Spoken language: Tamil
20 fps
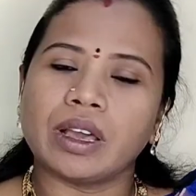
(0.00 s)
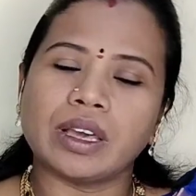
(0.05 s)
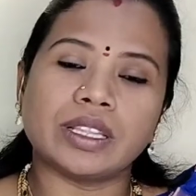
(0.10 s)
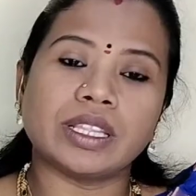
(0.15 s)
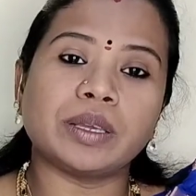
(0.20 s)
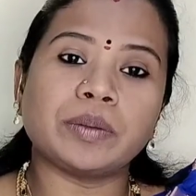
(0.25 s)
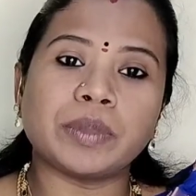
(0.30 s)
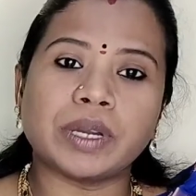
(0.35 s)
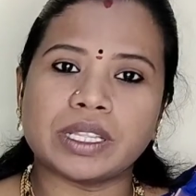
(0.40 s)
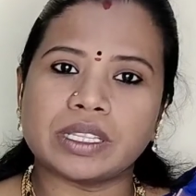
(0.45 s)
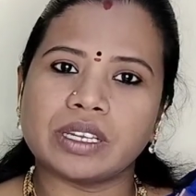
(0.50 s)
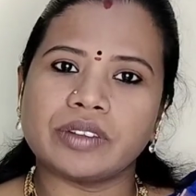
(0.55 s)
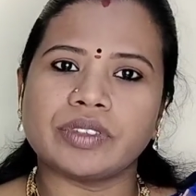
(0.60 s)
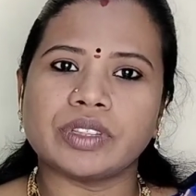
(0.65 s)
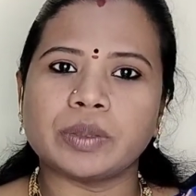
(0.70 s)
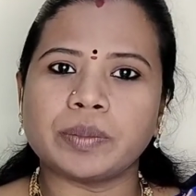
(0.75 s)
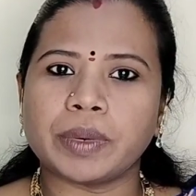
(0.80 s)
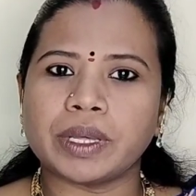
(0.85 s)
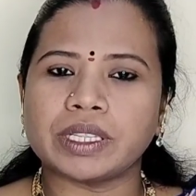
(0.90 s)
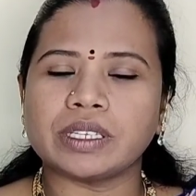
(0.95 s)
அதே மாதிரி
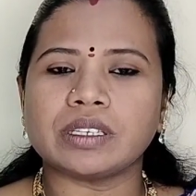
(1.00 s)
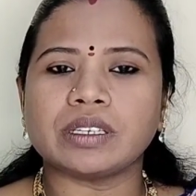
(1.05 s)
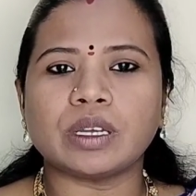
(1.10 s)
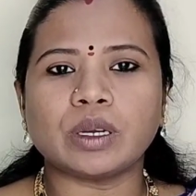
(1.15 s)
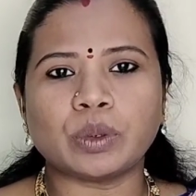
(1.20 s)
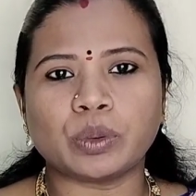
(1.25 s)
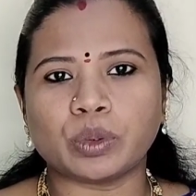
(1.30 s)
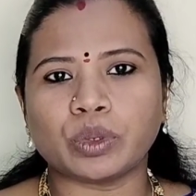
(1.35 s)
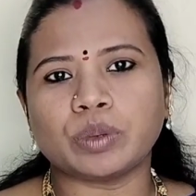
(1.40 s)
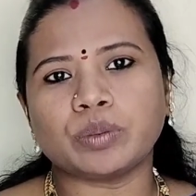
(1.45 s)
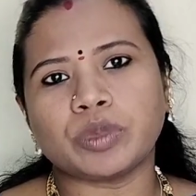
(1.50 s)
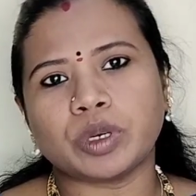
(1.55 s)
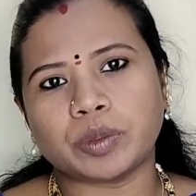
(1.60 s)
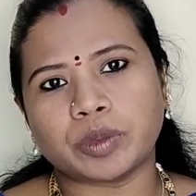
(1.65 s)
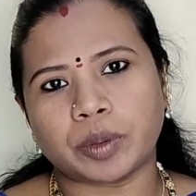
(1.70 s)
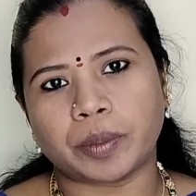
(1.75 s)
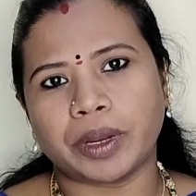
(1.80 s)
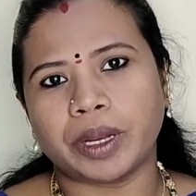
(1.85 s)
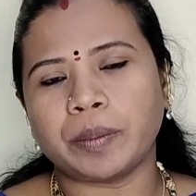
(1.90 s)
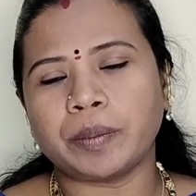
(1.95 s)
வந்து பார்த்திங்கன்னா
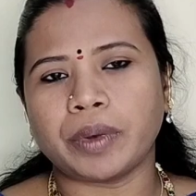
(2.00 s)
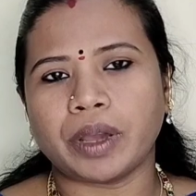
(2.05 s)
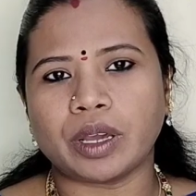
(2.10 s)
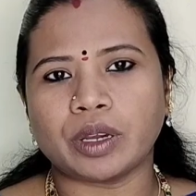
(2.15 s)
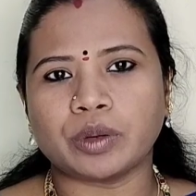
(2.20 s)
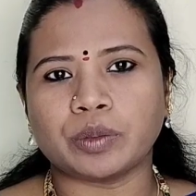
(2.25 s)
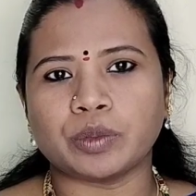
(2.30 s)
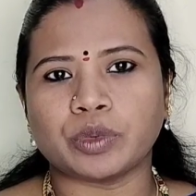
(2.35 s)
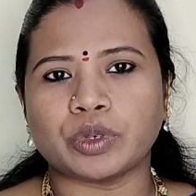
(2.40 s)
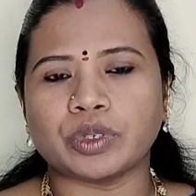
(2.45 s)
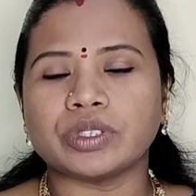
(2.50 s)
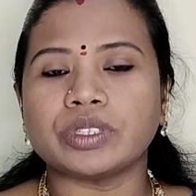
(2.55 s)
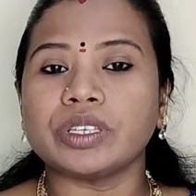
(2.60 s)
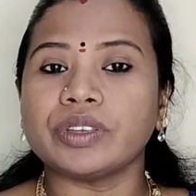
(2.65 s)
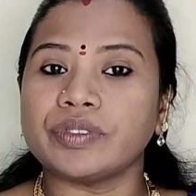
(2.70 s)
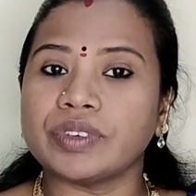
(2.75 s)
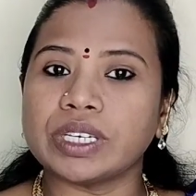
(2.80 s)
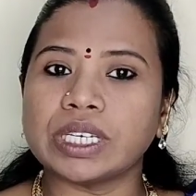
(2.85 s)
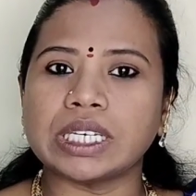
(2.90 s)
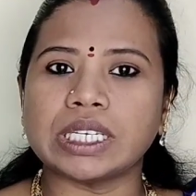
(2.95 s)
குடும்பம் அப்படின்னு பார்க்கும்பொழுது
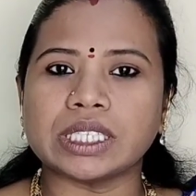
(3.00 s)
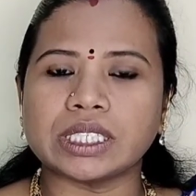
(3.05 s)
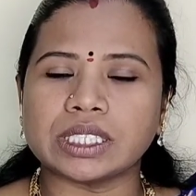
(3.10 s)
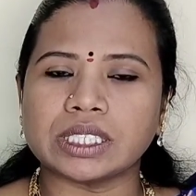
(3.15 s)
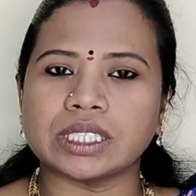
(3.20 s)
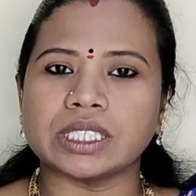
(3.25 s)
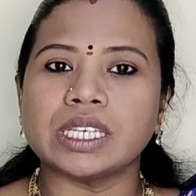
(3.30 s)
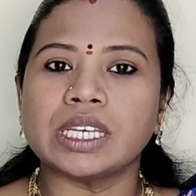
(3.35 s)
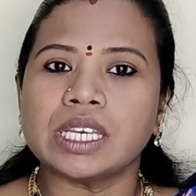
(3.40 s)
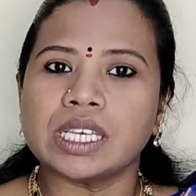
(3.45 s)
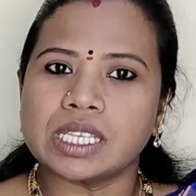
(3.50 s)
இவங்களுக்கு